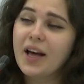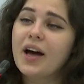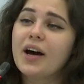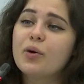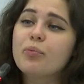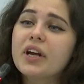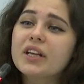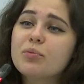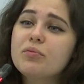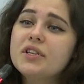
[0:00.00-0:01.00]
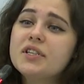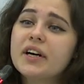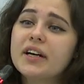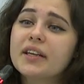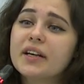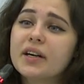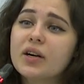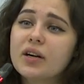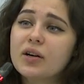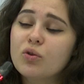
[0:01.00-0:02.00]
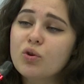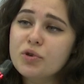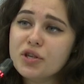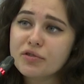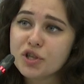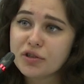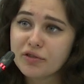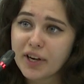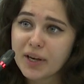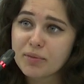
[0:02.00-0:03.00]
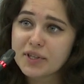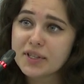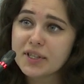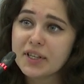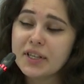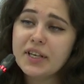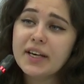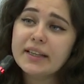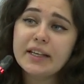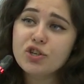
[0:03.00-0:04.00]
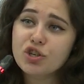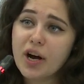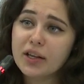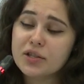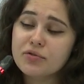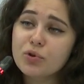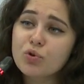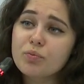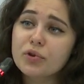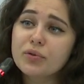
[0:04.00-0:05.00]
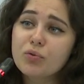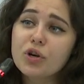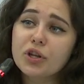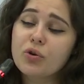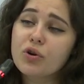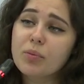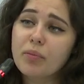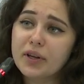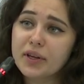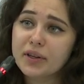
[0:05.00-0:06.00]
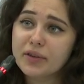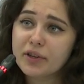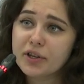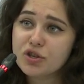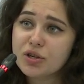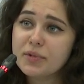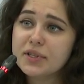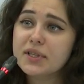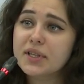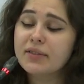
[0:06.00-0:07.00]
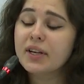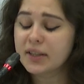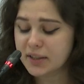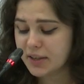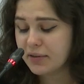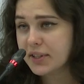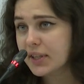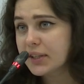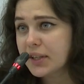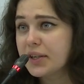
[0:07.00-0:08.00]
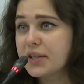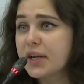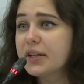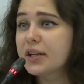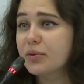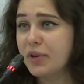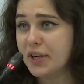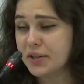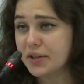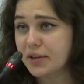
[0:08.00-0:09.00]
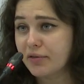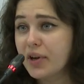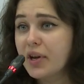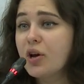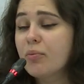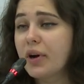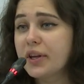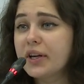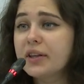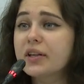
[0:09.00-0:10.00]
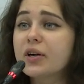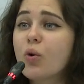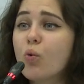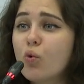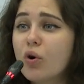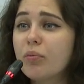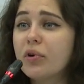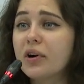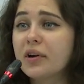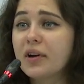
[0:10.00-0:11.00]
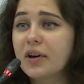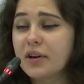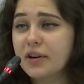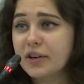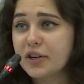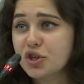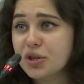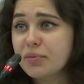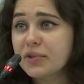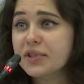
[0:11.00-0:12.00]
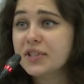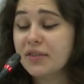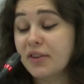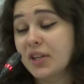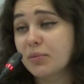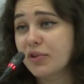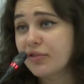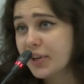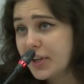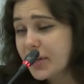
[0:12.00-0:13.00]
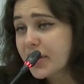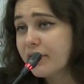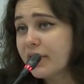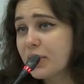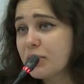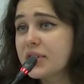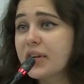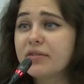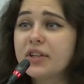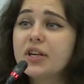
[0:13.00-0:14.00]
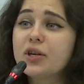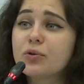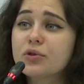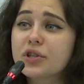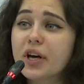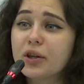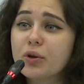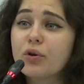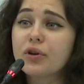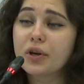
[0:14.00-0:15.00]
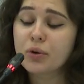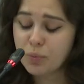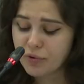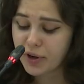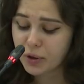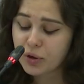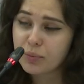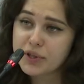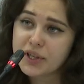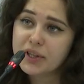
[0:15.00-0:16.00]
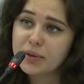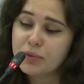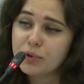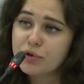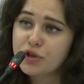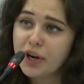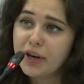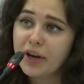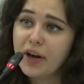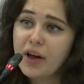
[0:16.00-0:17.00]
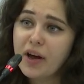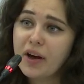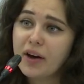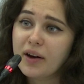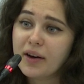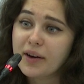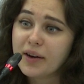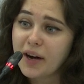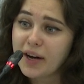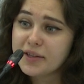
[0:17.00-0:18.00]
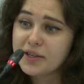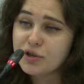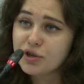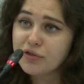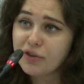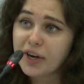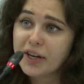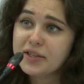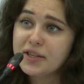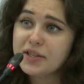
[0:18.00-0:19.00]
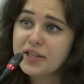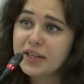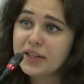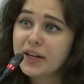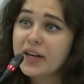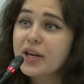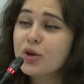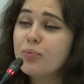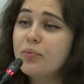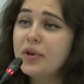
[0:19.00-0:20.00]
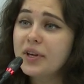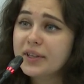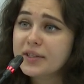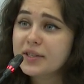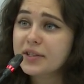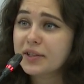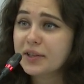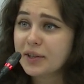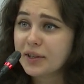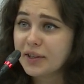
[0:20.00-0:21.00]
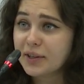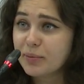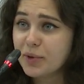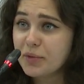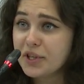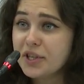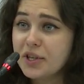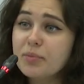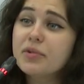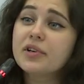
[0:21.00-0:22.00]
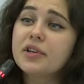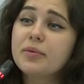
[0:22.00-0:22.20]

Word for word: А при этом медиана а, общей выживаемости не отличалась в группе двух- и трехкомпонентного режима и составляла 9,3 месяцев. Понятно, оба а, режима заведомо выигрывали по сравнению с контрольной группой, в которой пациенты получали анти-GFR антитела без биметиниба и